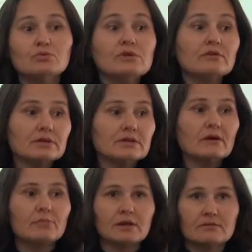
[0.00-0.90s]
il y avait des
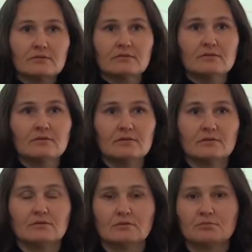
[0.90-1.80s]
tablettes euh,
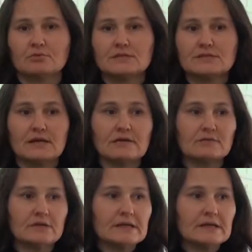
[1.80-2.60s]
pour les élèves.